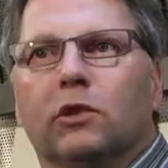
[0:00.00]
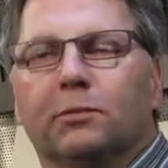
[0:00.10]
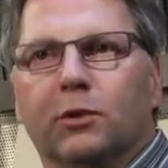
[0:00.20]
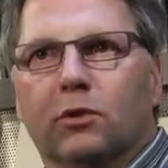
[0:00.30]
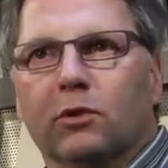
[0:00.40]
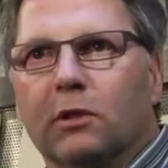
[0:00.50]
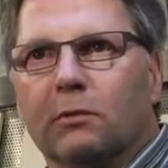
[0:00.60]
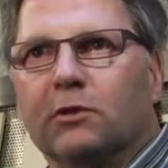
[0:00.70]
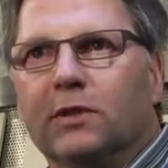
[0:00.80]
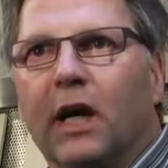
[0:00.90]
Das
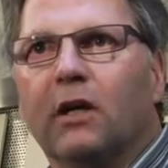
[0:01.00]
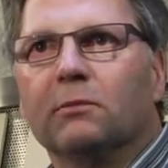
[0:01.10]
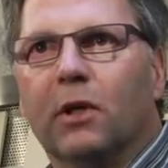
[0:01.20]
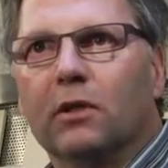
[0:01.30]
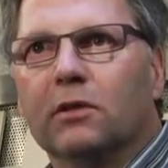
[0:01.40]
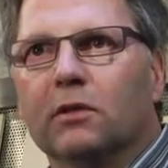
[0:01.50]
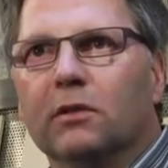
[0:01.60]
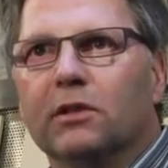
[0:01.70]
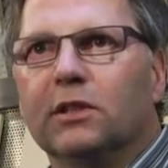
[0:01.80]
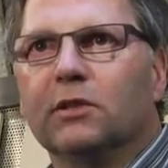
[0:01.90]
Besondere, was wir auch
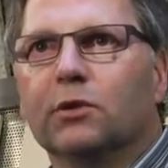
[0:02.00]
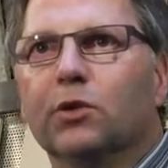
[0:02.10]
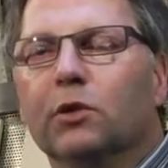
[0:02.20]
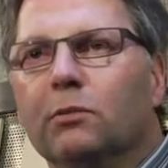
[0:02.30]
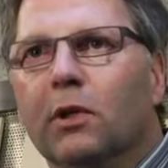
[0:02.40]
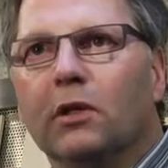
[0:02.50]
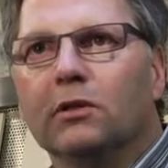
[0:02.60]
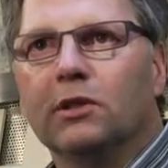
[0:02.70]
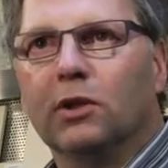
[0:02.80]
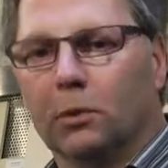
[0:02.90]
machen, sind
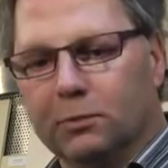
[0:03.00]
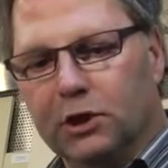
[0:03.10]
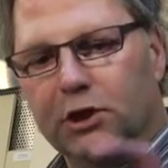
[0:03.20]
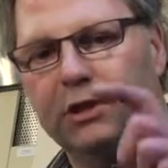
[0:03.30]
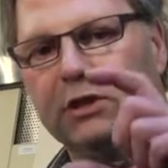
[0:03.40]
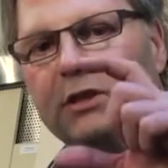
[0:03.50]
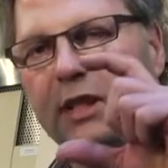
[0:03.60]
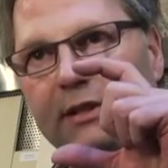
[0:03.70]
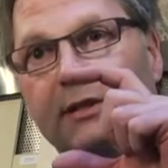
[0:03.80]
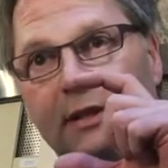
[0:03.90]
Küchenplatten, die optisch
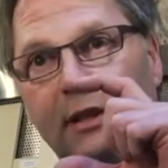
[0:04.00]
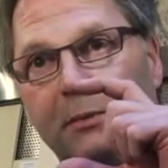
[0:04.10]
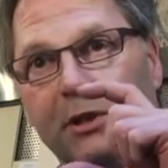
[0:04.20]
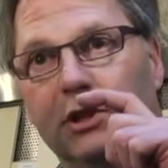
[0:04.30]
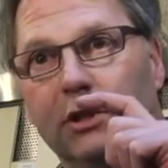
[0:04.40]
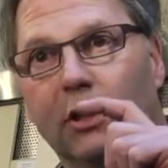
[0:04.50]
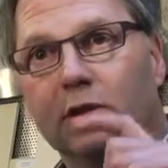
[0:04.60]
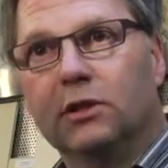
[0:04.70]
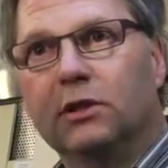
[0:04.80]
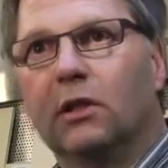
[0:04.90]
6 cm
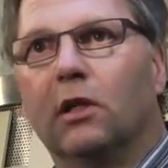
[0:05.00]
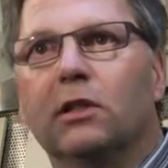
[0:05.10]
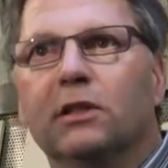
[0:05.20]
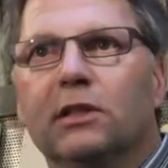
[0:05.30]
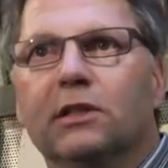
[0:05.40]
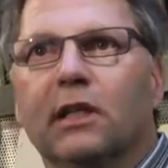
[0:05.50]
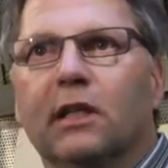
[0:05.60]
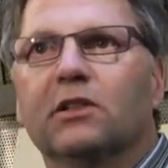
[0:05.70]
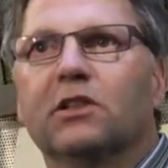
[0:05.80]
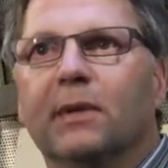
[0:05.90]
stark sind, allerdings
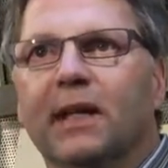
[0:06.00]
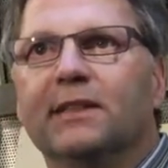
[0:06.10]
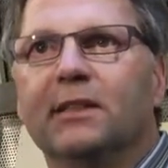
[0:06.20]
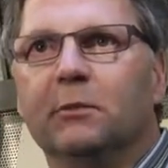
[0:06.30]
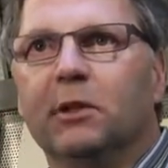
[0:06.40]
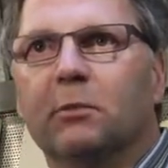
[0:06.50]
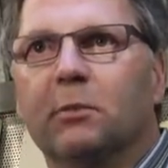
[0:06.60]
aus 2 cm